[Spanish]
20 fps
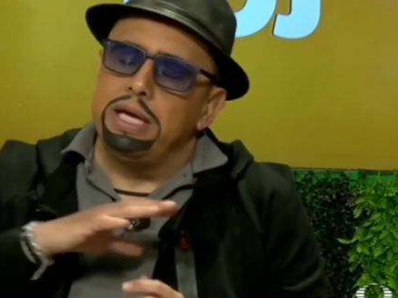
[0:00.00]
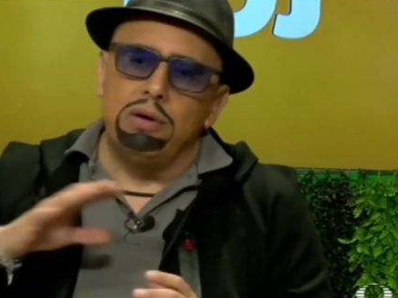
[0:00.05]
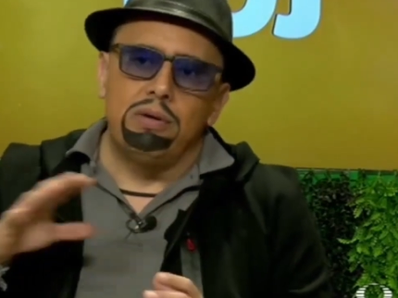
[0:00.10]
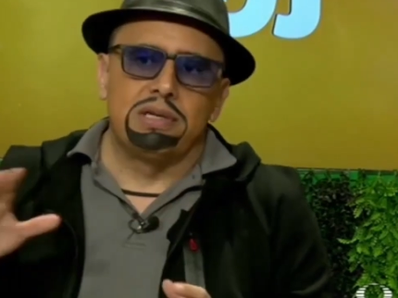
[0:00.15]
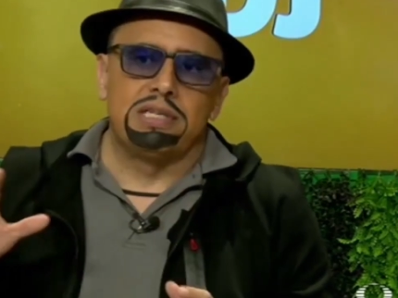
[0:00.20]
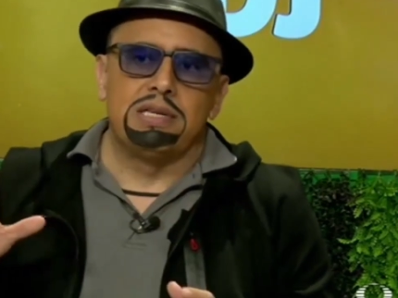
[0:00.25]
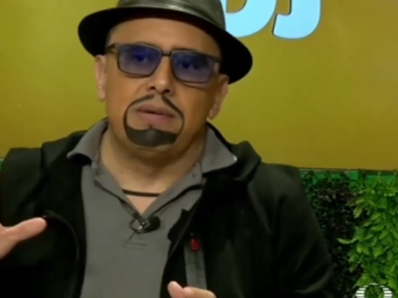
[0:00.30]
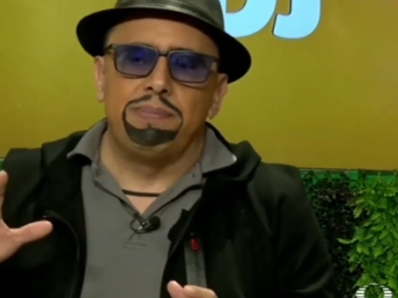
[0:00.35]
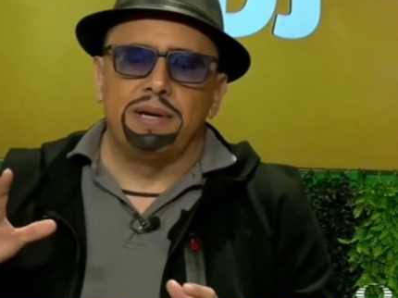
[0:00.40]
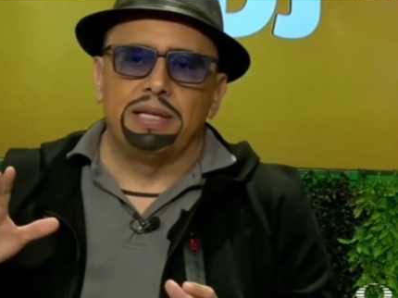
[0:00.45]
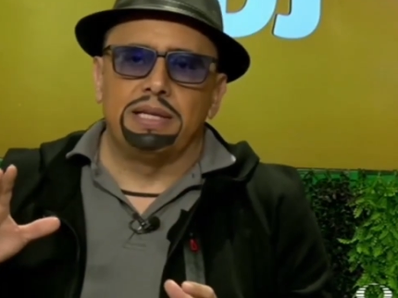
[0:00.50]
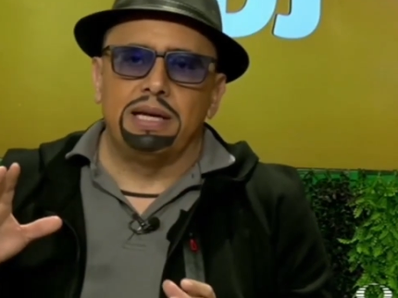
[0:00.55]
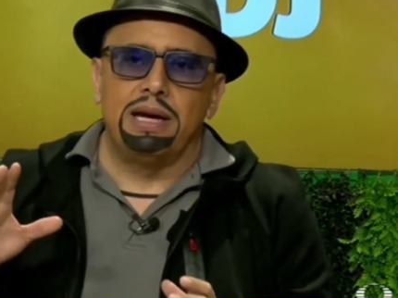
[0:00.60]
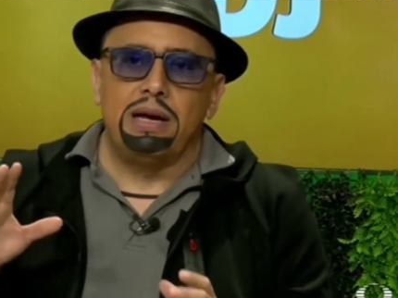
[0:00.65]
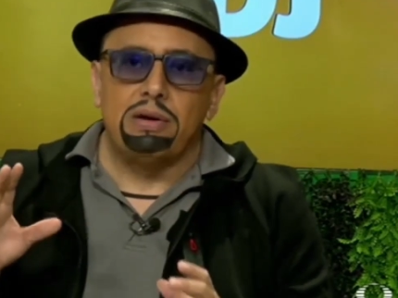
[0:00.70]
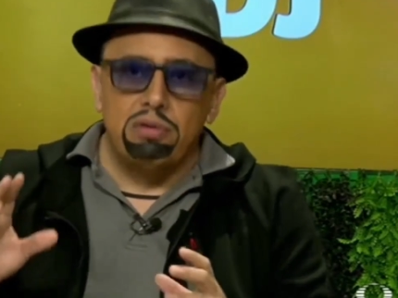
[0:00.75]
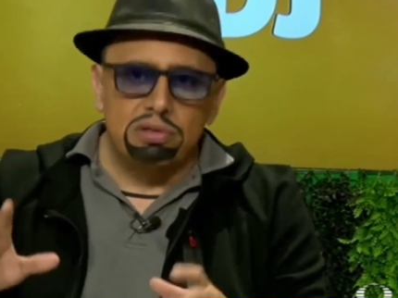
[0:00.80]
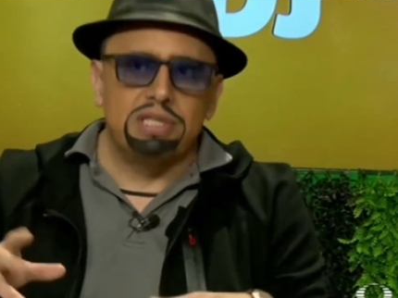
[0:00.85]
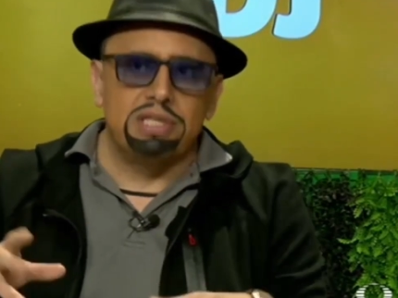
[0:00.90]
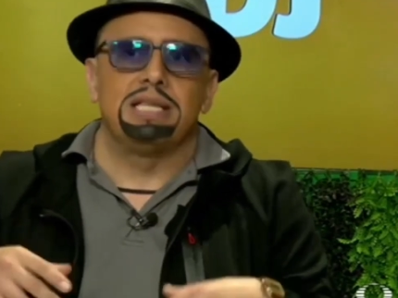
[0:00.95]
Y lo hace perder
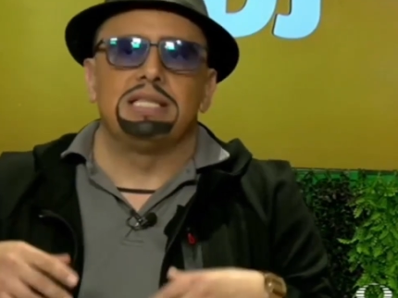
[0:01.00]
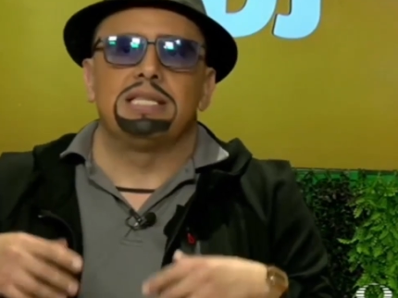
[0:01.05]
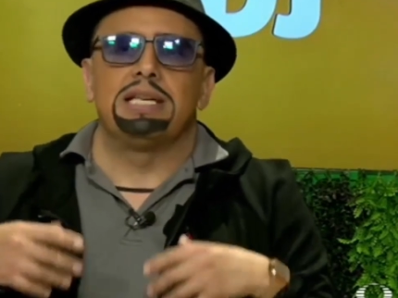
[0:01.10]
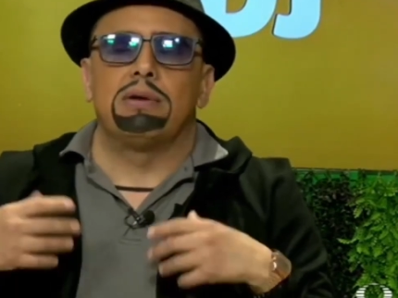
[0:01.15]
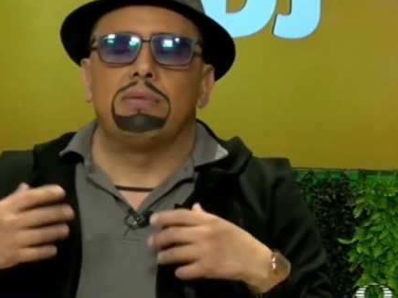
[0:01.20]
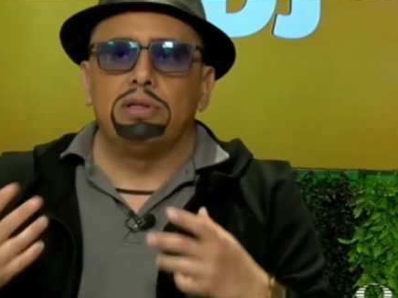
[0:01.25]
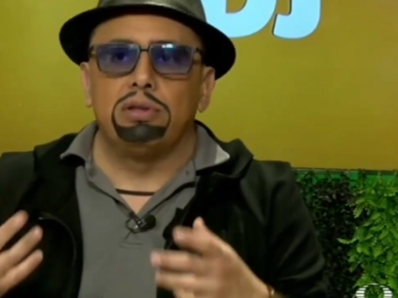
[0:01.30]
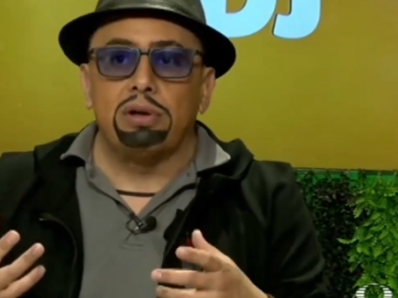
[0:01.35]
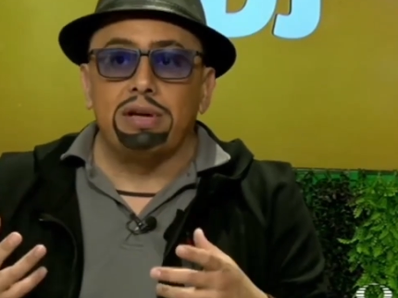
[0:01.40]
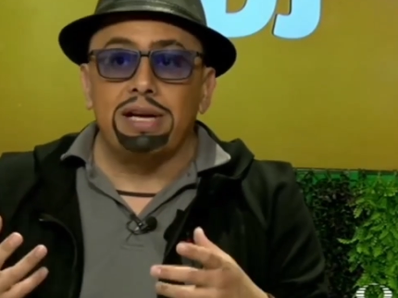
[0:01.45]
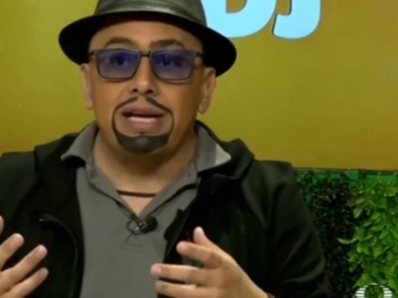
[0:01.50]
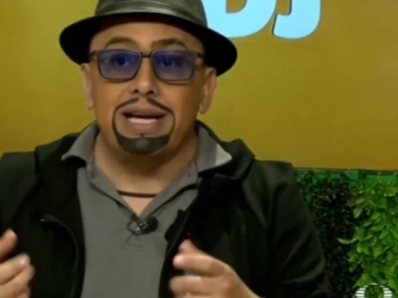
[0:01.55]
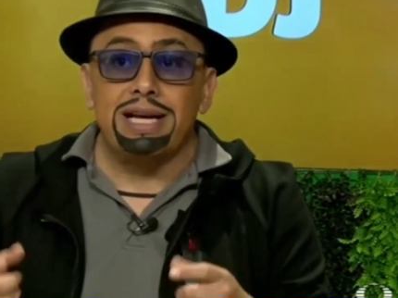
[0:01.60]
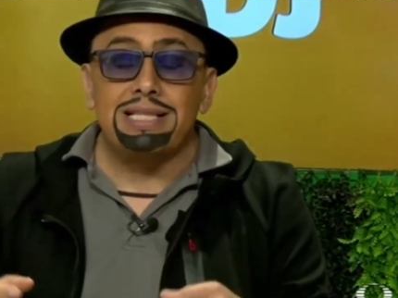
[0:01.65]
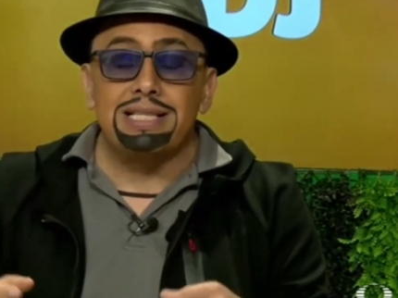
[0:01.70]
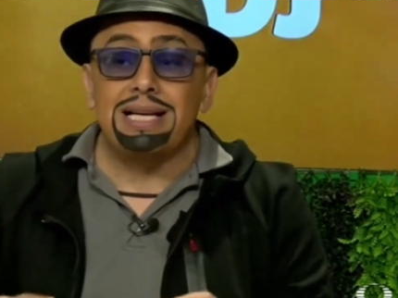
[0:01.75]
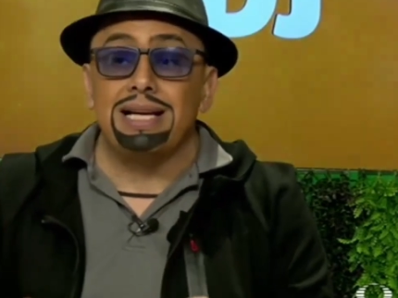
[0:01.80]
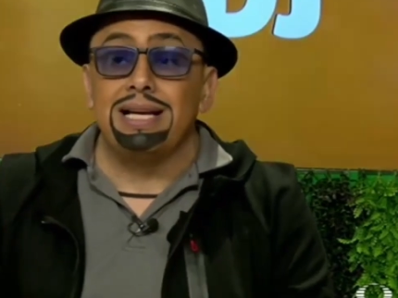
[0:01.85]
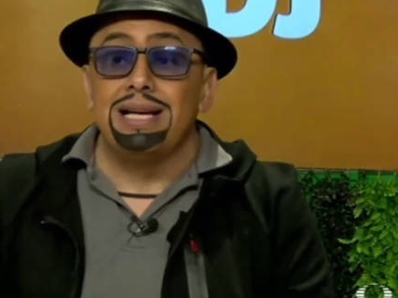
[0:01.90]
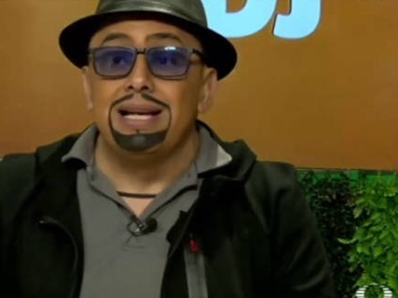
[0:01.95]
la conciencia. Y cuando
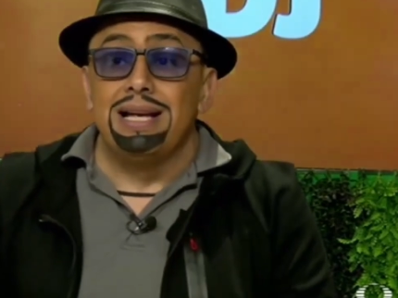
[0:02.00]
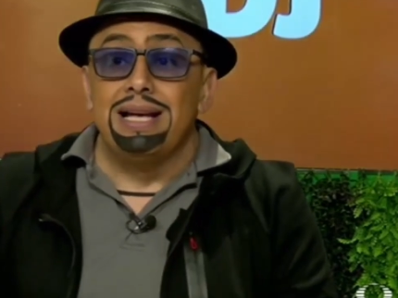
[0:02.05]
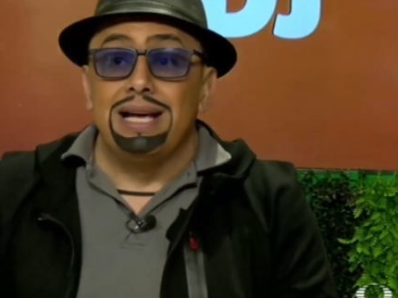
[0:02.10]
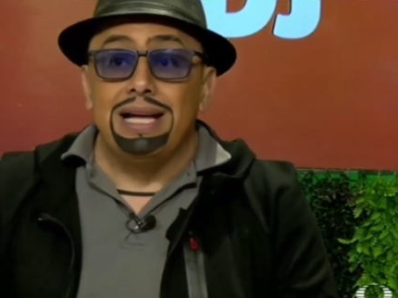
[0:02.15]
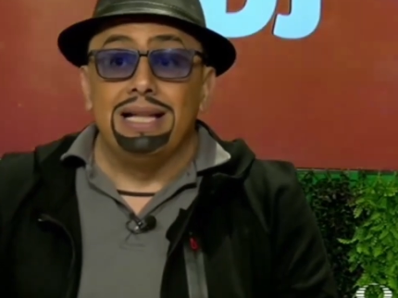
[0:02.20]
regresa,